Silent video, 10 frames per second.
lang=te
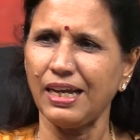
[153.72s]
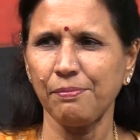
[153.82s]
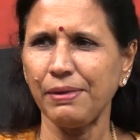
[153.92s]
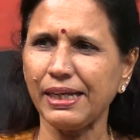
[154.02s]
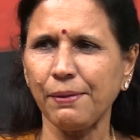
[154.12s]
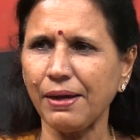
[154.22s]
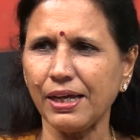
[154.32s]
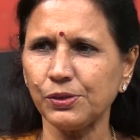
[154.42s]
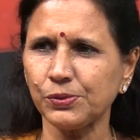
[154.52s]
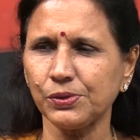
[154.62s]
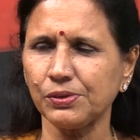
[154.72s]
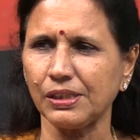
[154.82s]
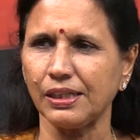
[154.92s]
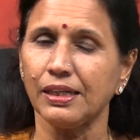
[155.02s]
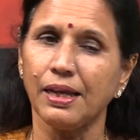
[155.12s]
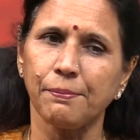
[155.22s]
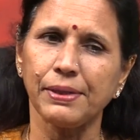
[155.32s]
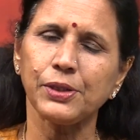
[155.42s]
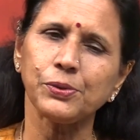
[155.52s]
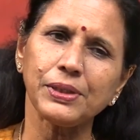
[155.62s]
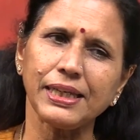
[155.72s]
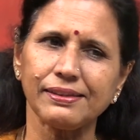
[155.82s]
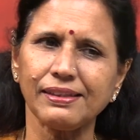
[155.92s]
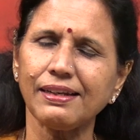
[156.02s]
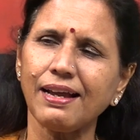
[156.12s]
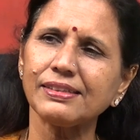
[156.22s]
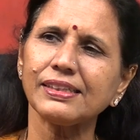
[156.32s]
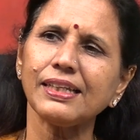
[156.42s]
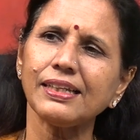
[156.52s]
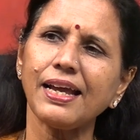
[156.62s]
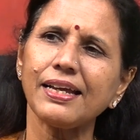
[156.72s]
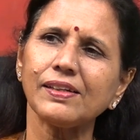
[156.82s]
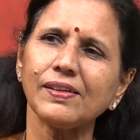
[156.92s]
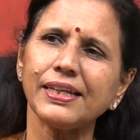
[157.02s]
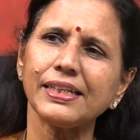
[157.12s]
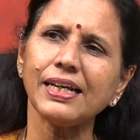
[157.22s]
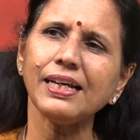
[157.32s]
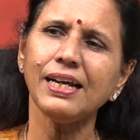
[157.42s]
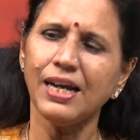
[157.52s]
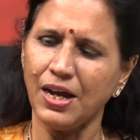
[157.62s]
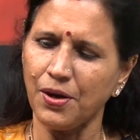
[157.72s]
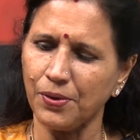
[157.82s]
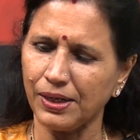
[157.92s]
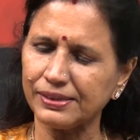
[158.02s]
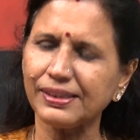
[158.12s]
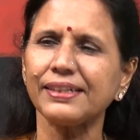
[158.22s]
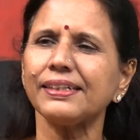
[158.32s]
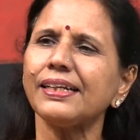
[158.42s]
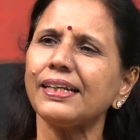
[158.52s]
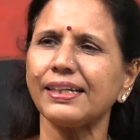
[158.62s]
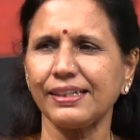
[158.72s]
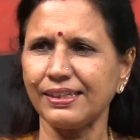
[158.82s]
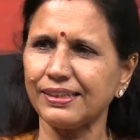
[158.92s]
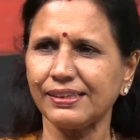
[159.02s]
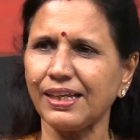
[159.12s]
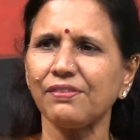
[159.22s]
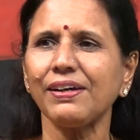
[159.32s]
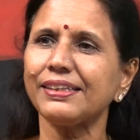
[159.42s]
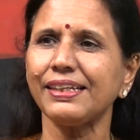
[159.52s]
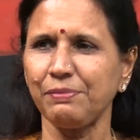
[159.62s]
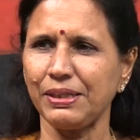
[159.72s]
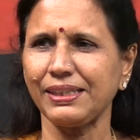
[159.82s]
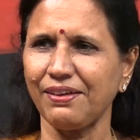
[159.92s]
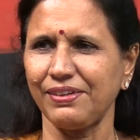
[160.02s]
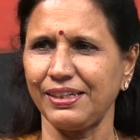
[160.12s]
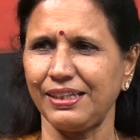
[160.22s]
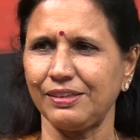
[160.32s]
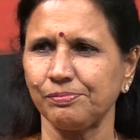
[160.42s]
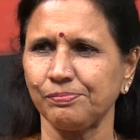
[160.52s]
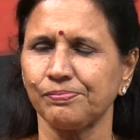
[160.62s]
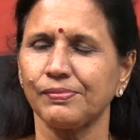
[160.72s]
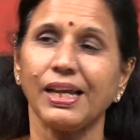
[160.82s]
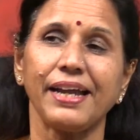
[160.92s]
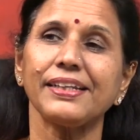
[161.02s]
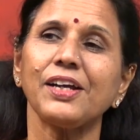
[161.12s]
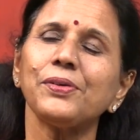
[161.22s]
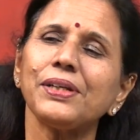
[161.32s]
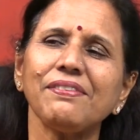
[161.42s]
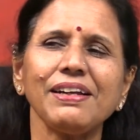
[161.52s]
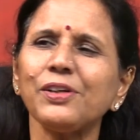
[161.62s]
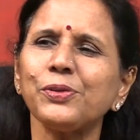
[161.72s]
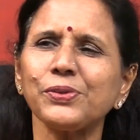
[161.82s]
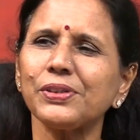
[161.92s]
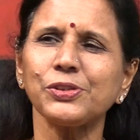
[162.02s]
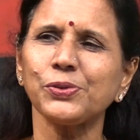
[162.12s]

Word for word: అమ్మాయికి ఆ బాధ ఉంటుంది మీరు ఎంత రాజకీయ నాయకులైనా ఒక తండ్రి తర్వాతే మిగతావన్నీ అయినా కూడా వెళ్ళి కూతుర్ని